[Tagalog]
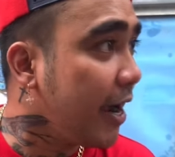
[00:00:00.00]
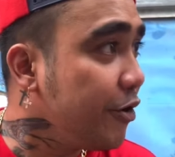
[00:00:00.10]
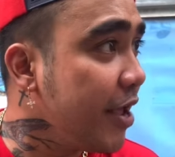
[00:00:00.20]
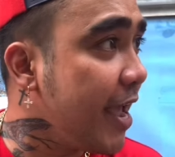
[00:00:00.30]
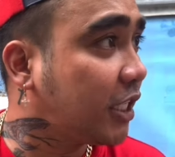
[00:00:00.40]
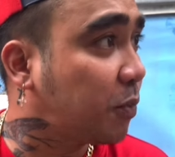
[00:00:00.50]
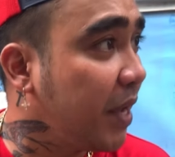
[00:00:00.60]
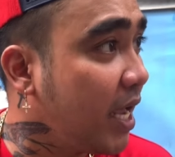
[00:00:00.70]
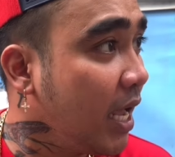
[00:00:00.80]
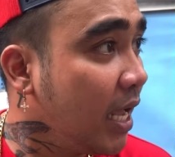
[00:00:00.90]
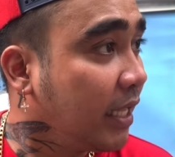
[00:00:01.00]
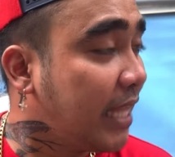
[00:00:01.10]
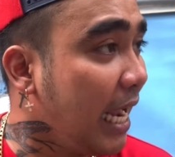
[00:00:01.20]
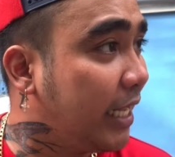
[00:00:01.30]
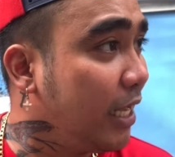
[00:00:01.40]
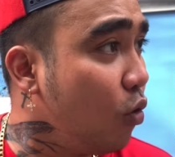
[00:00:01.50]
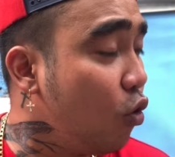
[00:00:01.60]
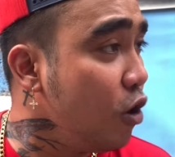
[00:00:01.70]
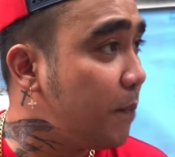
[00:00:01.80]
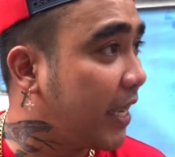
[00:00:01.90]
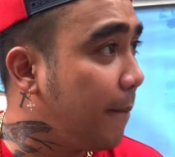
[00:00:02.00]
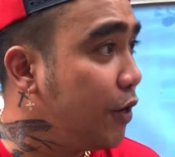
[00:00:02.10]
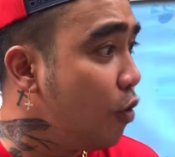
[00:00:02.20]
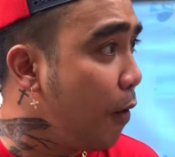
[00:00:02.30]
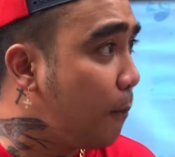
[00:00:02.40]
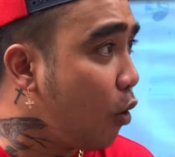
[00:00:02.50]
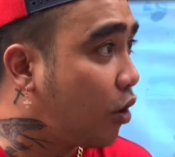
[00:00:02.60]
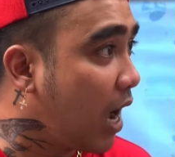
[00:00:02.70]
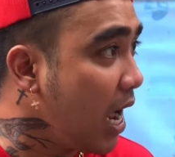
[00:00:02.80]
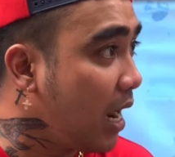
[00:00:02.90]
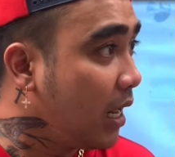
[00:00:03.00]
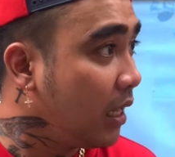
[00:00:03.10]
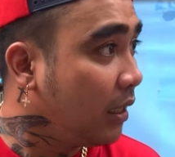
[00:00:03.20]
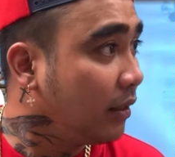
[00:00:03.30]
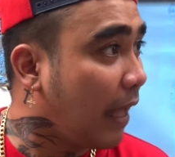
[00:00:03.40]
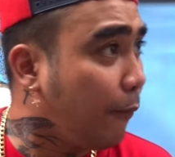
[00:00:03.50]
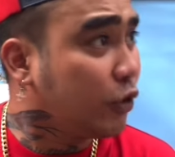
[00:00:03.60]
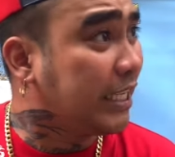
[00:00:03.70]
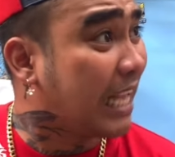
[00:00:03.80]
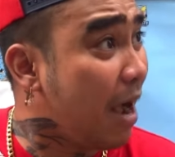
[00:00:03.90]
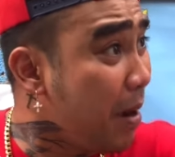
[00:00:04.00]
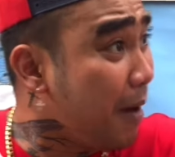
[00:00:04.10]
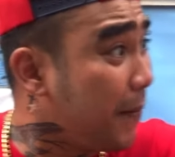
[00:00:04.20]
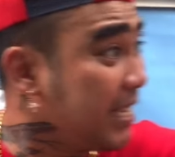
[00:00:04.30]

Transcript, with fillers: kayo ni XB dahil ginugulpi ka, binubugbog ka. Tapos nagsama ka pa